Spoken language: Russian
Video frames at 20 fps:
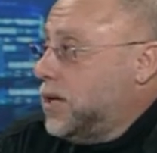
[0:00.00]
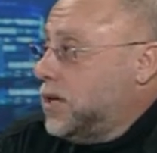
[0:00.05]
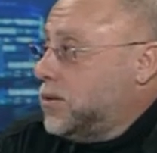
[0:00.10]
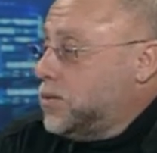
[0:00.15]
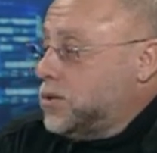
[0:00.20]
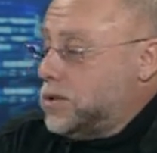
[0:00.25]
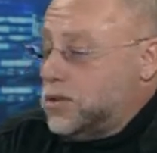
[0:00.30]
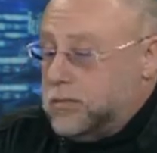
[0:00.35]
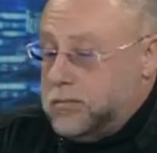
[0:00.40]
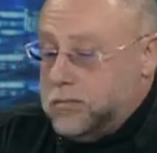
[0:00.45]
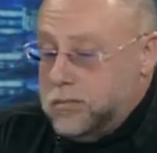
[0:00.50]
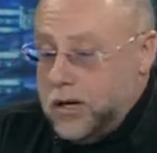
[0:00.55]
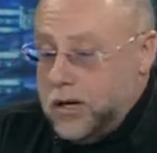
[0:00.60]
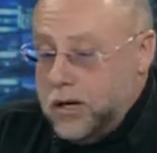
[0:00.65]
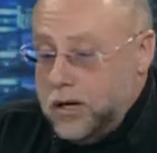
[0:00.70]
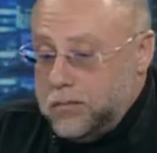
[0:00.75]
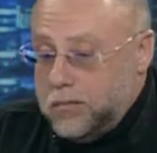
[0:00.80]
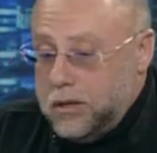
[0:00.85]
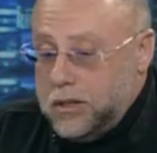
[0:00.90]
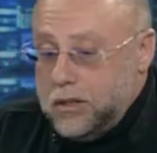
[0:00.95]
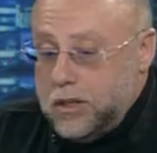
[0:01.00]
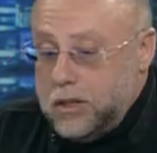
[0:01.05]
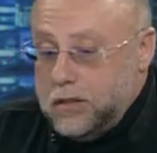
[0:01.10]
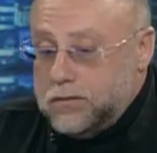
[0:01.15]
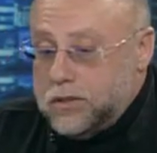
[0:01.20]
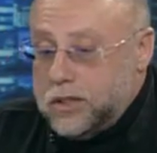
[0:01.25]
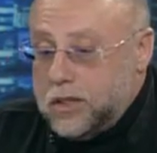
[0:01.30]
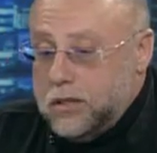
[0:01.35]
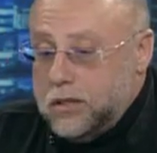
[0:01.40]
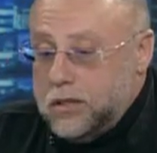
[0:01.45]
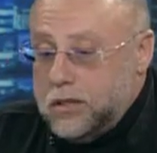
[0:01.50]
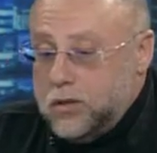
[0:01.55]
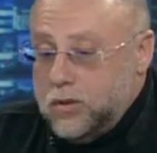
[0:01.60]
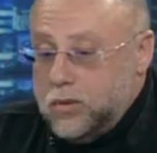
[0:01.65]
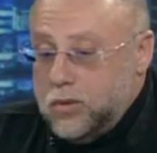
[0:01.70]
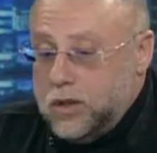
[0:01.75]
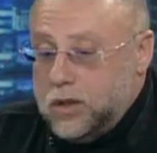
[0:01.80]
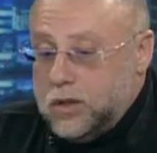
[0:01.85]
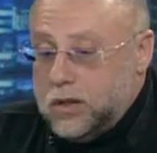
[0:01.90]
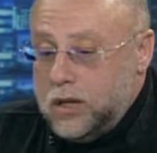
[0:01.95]
То есть Майдан
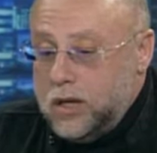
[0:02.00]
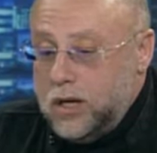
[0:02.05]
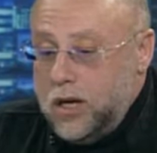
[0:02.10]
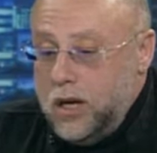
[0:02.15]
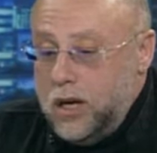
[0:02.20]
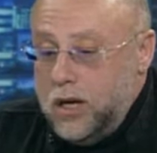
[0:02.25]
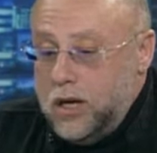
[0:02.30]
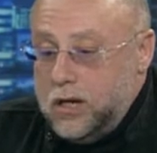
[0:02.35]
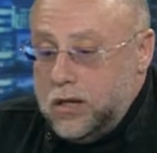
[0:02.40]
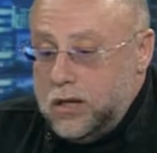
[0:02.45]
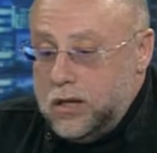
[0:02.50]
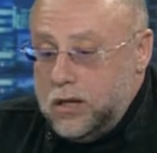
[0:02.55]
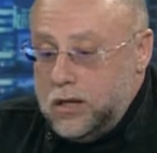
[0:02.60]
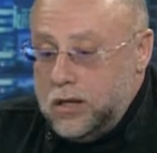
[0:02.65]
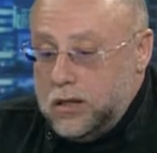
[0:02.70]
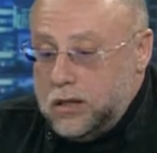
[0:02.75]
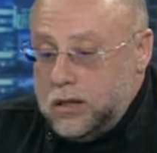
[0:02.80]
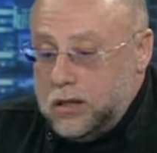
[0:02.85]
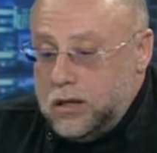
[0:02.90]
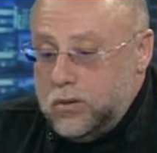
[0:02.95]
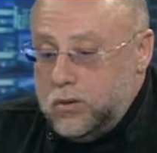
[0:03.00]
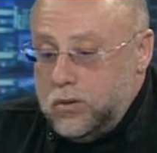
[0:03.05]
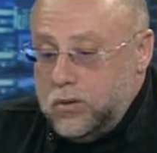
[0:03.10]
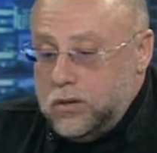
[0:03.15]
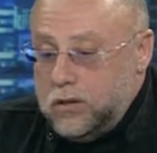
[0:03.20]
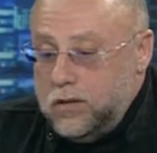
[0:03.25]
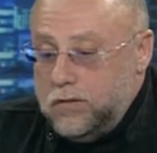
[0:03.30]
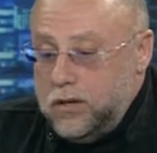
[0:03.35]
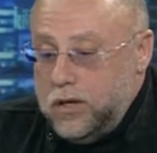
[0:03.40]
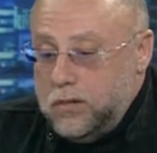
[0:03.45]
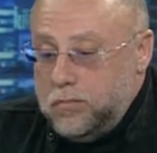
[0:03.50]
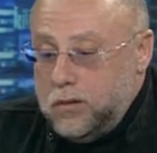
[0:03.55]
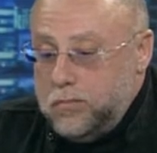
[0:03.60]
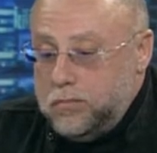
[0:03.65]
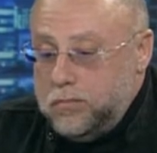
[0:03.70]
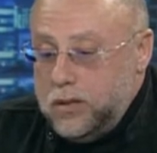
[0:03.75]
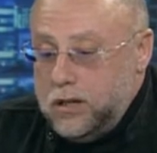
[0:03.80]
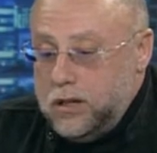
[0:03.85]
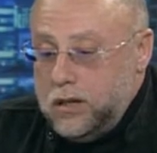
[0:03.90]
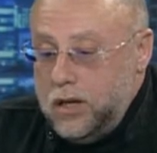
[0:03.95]
всколыхнул это, и на какое-то время
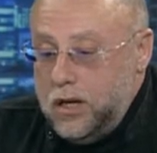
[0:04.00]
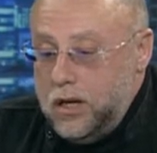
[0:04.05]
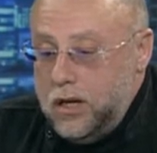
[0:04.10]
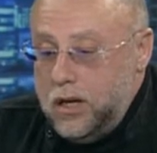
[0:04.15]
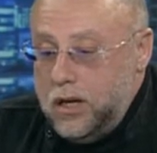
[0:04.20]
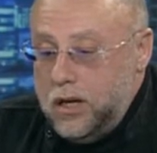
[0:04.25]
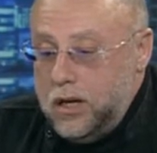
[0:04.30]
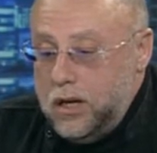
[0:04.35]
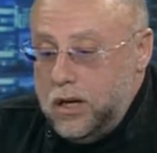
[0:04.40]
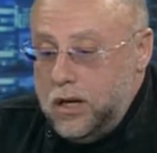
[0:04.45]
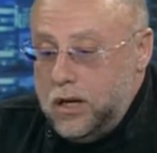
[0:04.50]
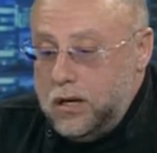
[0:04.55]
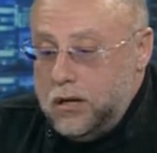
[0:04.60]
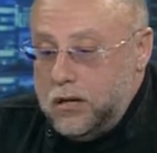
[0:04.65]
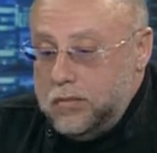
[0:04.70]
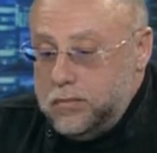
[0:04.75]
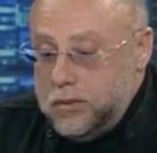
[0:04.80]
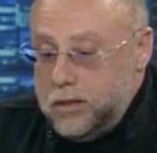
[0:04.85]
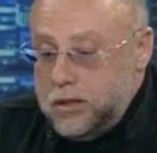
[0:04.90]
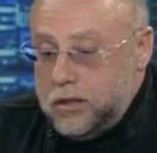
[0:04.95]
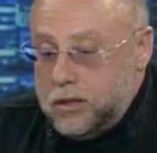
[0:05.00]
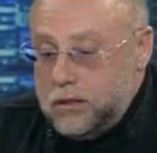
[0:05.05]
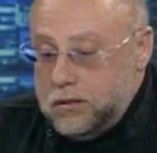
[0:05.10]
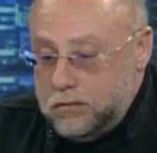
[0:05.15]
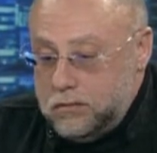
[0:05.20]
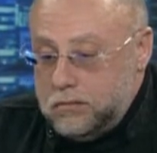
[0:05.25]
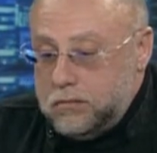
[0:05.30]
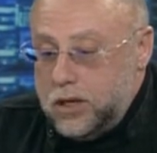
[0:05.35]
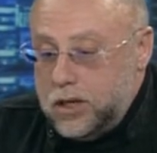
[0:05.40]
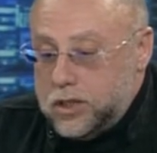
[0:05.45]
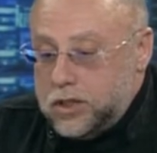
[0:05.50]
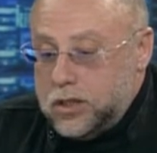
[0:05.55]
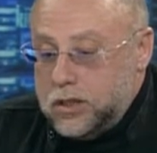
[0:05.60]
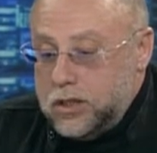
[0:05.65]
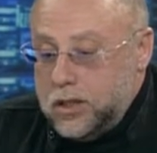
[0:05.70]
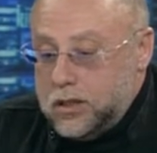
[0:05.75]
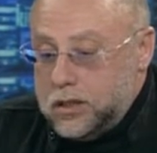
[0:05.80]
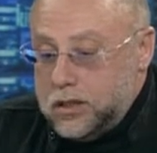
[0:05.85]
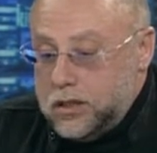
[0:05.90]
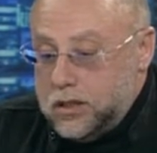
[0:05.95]
был э, мир,
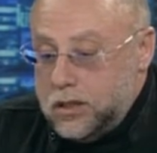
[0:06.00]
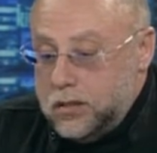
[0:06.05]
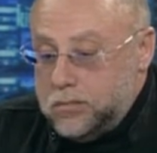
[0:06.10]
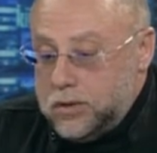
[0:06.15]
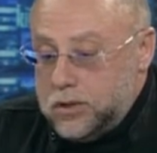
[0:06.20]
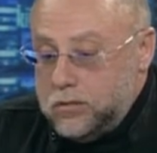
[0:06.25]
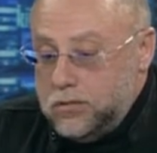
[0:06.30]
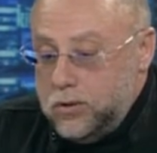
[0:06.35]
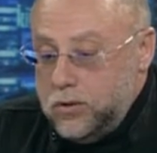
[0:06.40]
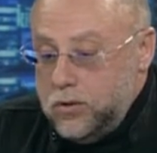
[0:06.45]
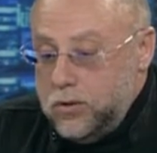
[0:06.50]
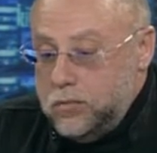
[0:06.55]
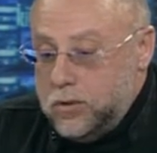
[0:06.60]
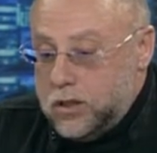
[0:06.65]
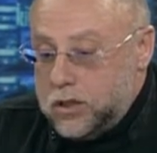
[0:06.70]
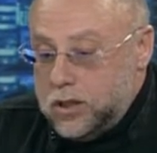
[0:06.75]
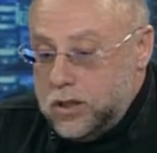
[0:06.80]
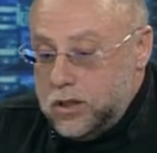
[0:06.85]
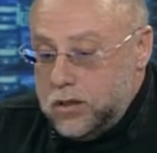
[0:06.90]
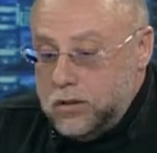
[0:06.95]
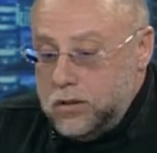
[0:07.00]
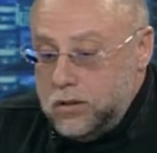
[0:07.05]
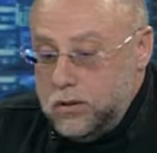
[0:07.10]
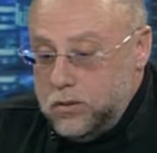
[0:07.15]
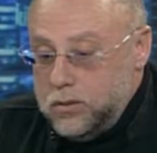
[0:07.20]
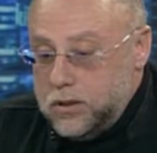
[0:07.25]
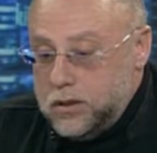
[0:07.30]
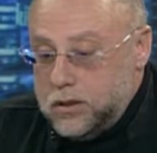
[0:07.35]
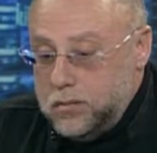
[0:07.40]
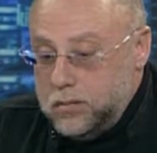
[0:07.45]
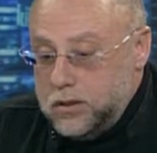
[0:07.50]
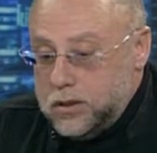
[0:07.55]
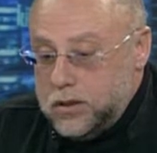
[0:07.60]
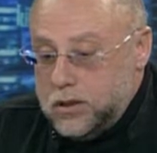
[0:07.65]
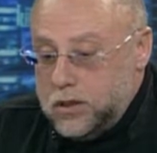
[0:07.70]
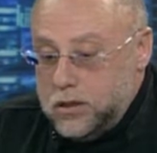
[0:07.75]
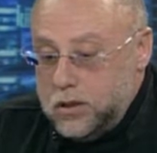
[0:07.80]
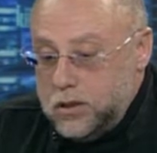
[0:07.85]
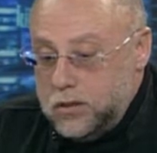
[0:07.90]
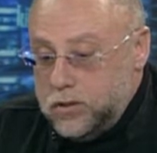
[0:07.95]
ожидался там цветной мир, Чело, люди себя
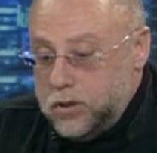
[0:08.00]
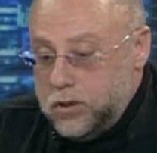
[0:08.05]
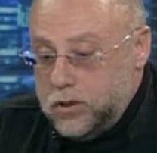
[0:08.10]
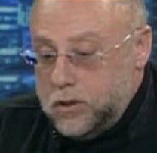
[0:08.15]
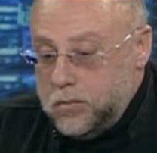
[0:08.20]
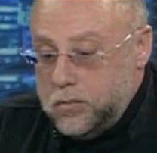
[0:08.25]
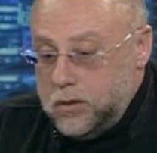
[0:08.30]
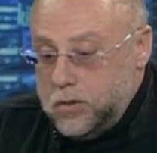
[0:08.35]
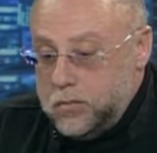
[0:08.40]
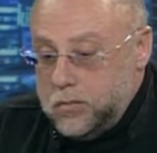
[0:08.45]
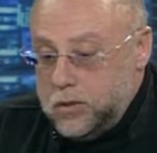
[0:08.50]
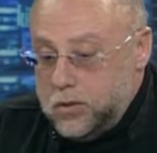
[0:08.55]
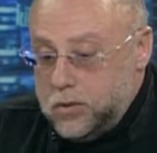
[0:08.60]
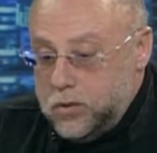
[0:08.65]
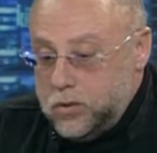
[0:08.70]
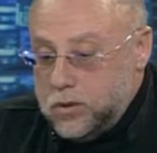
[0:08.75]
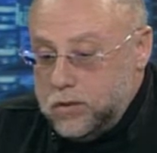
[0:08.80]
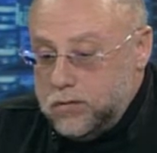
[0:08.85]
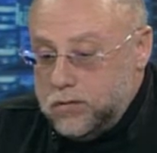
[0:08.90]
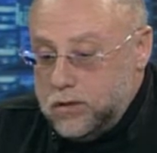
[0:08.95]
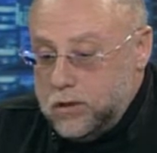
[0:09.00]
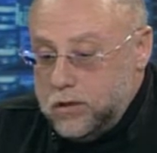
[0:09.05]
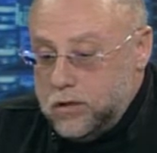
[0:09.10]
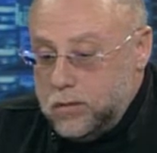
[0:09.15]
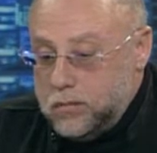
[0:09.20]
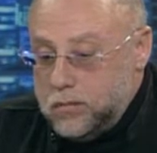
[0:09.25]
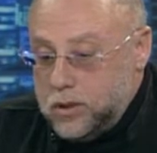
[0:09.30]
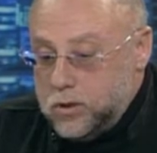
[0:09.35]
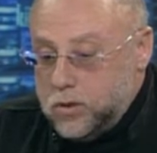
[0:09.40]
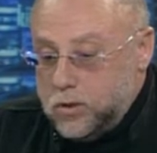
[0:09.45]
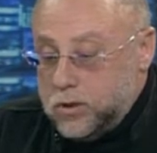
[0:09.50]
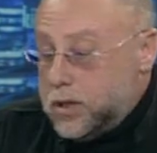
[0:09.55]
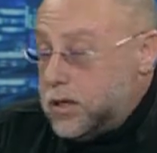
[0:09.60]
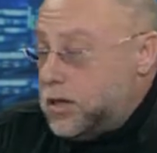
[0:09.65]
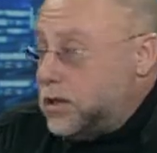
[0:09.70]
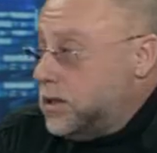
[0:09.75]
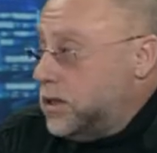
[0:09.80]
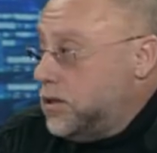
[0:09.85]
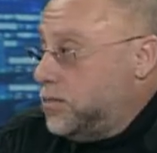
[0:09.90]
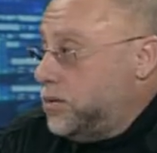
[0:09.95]
загоняют в черно-белый мир. То есть вот это между
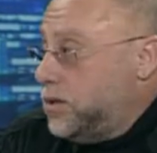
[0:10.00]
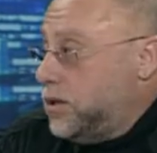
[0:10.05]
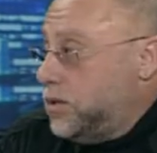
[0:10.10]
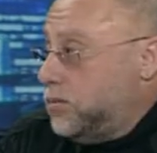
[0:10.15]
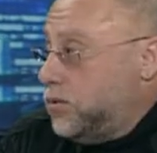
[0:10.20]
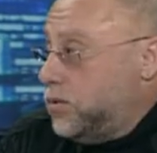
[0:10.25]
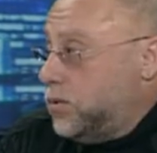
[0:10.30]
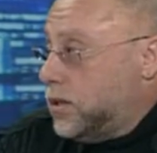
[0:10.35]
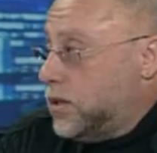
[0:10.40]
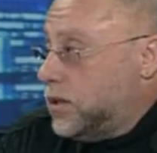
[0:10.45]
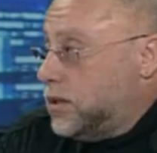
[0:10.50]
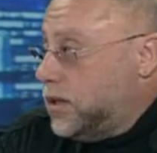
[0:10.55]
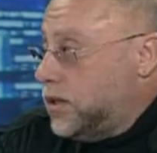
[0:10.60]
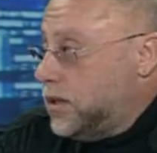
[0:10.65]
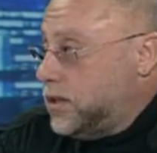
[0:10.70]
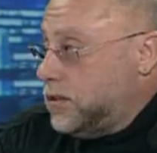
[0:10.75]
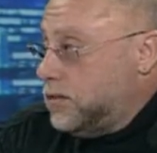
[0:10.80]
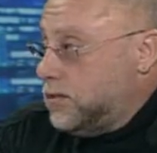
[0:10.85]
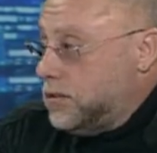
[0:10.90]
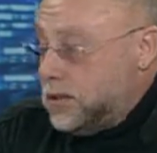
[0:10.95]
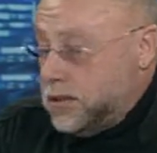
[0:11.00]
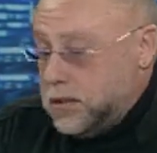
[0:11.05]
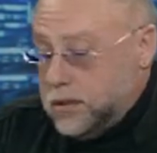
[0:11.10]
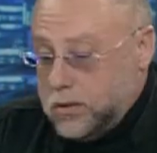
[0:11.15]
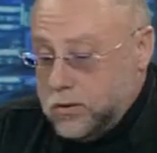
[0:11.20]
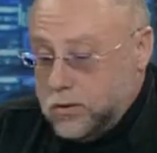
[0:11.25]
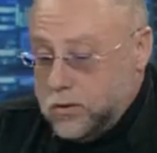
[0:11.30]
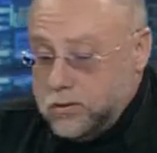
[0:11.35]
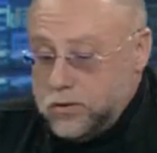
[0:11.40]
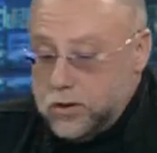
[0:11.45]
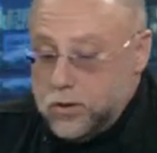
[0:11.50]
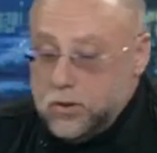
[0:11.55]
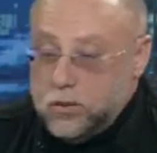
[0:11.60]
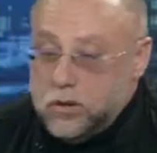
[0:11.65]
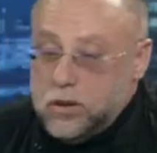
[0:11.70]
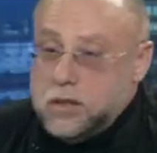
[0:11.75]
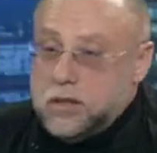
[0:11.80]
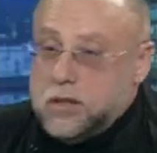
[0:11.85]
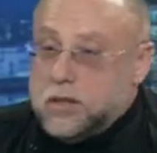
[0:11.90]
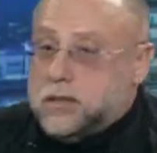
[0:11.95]
зрадой и перемогой, третьего не дано. Все
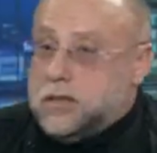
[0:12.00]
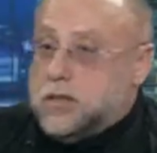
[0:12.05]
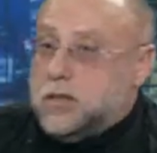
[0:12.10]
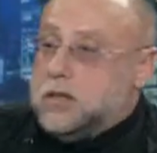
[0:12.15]
это... это На ди...